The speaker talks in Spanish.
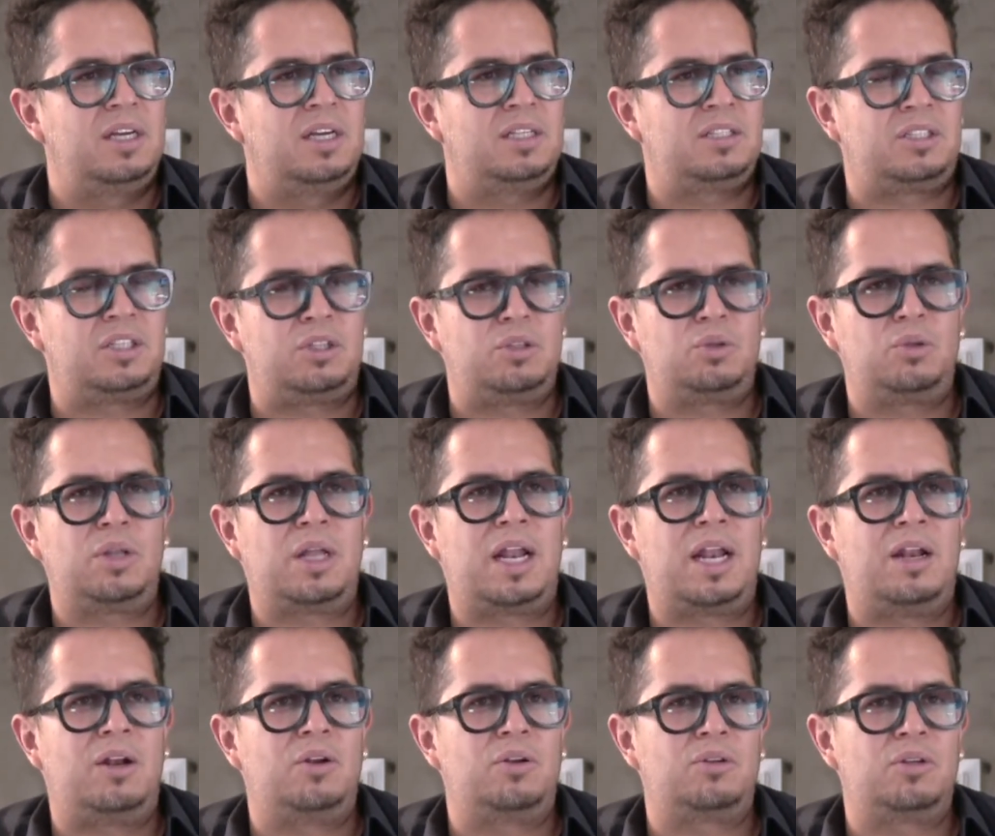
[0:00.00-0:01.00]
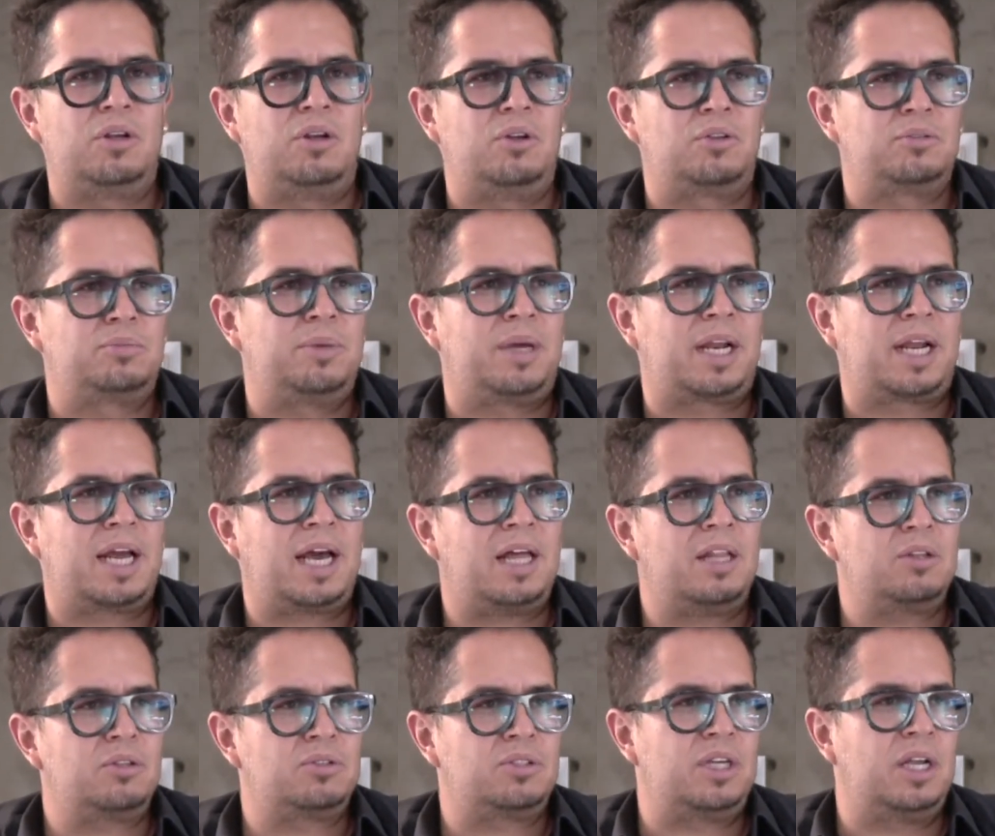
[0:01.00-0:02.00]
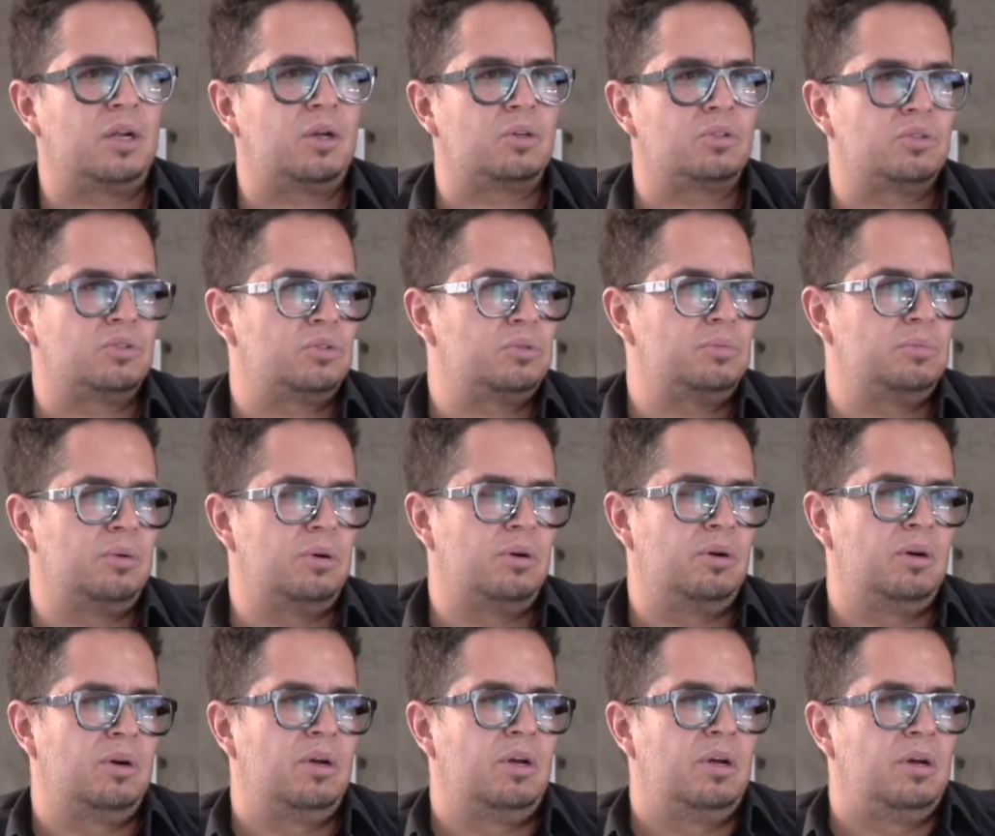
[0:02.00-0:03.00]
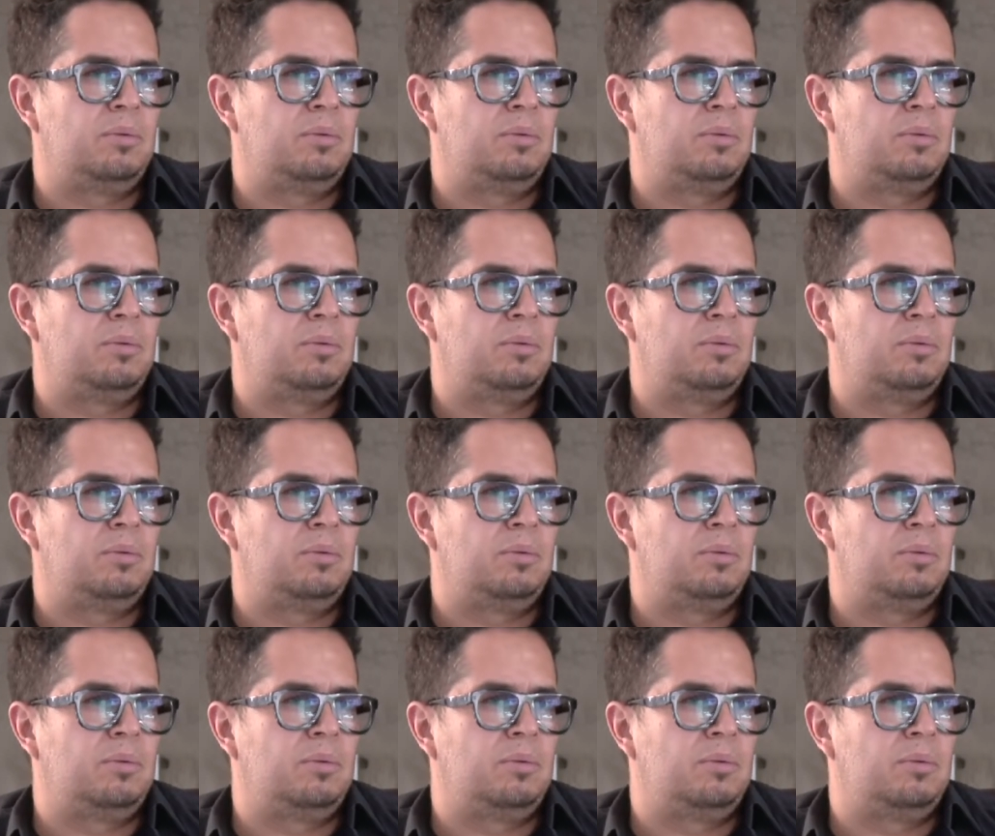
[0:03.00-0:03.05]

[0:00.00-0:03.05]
Sin duda los mercados y el consumo,